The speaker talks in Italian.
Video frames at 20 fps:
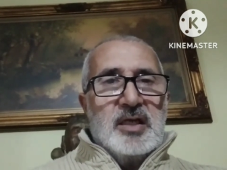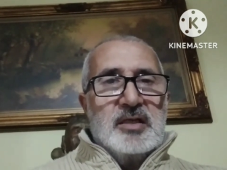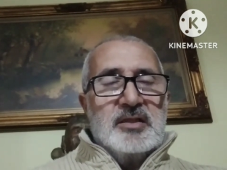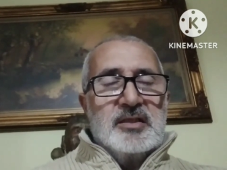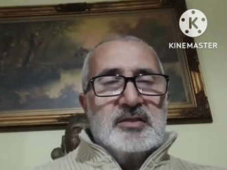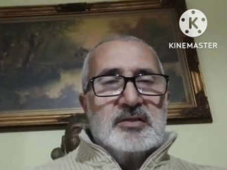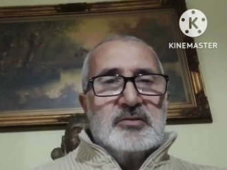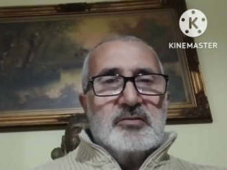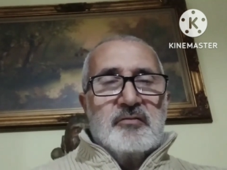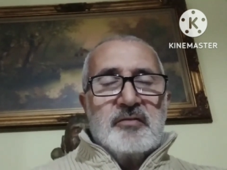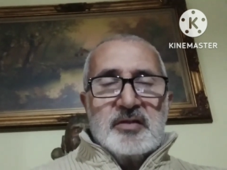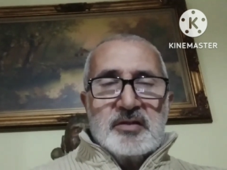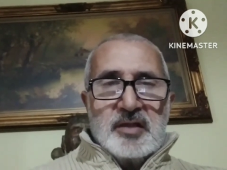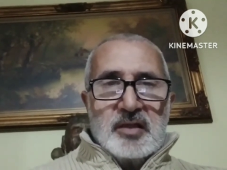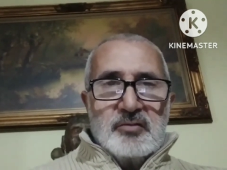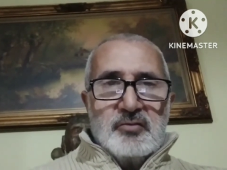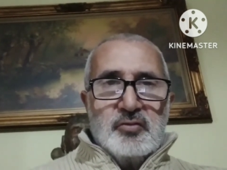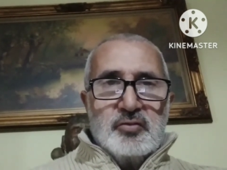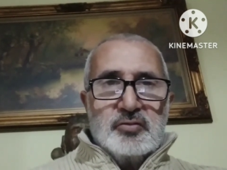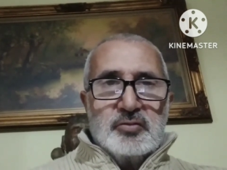Adesso vi
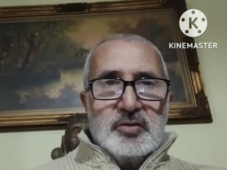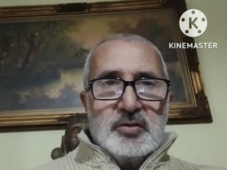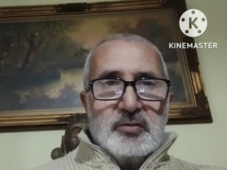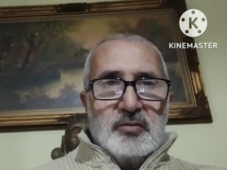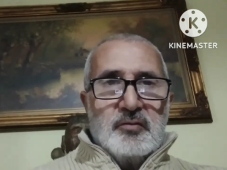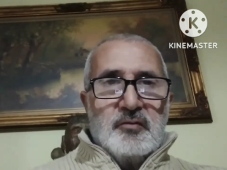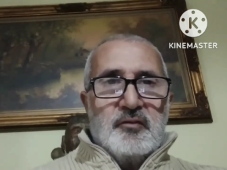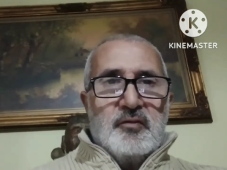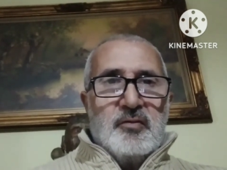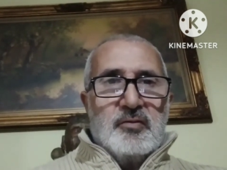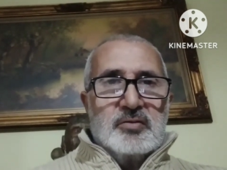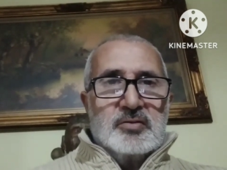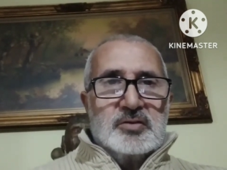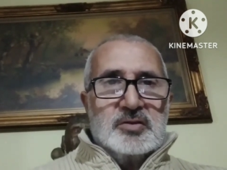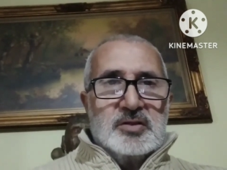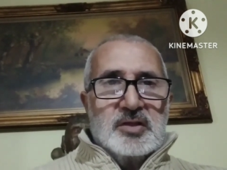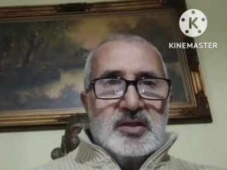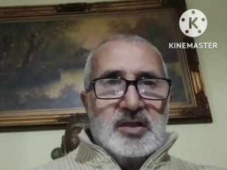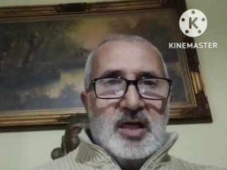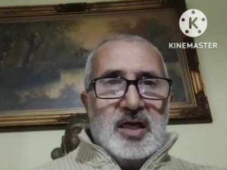saluto,
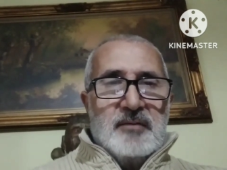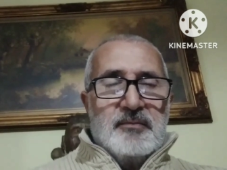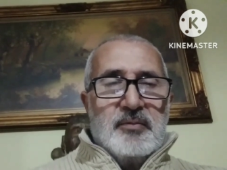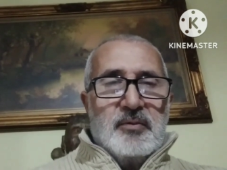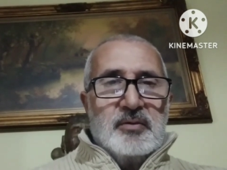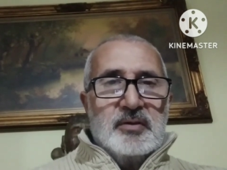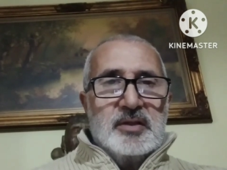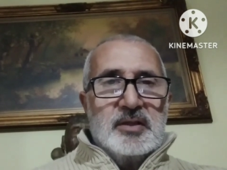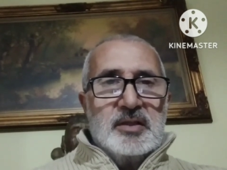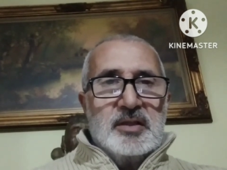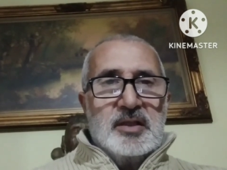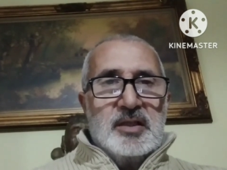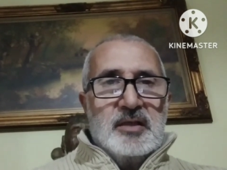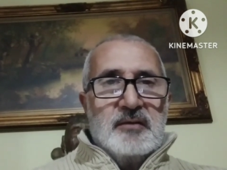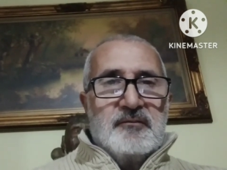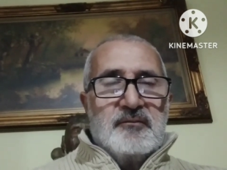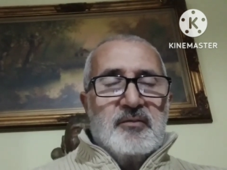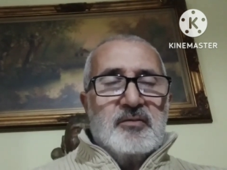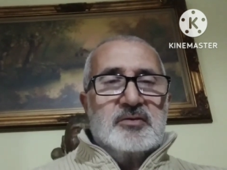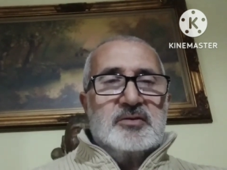forza Napoli
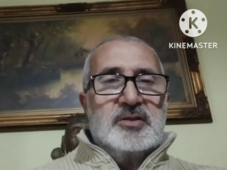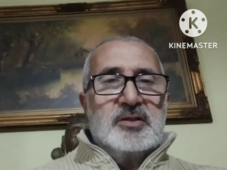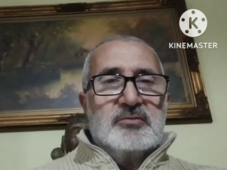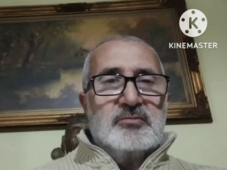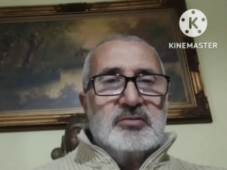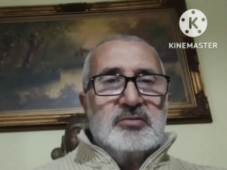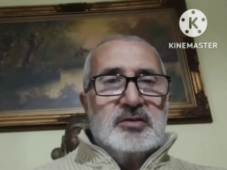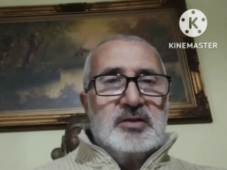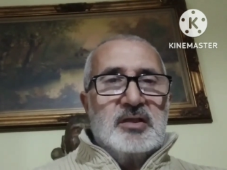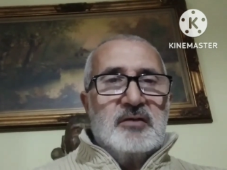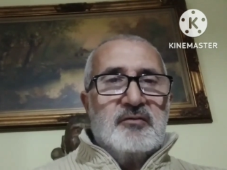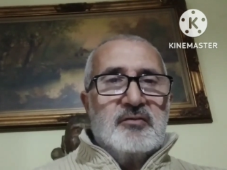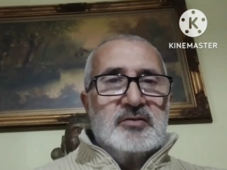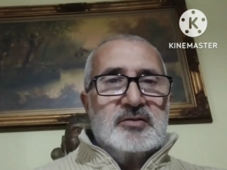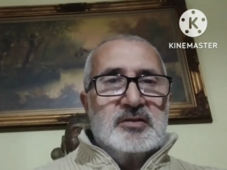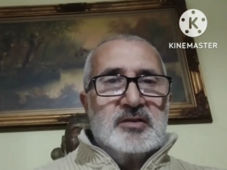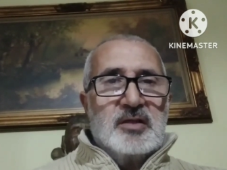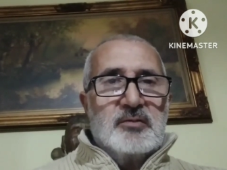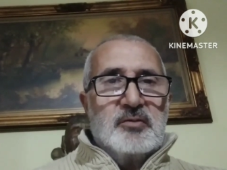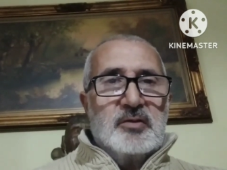e forza a tutti i
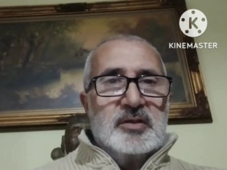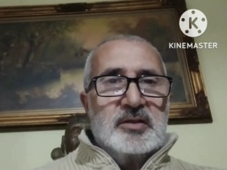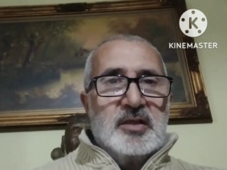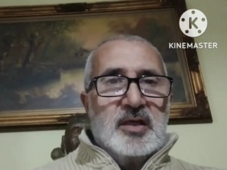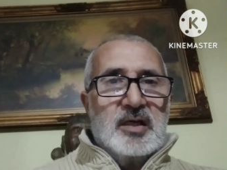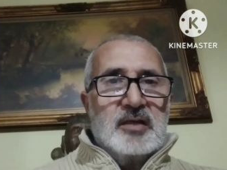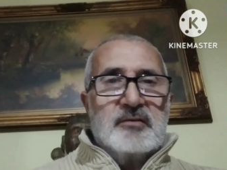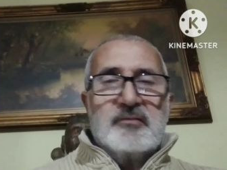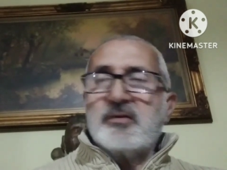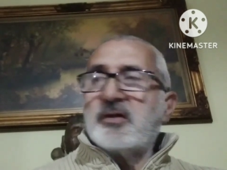tifosi napoletani.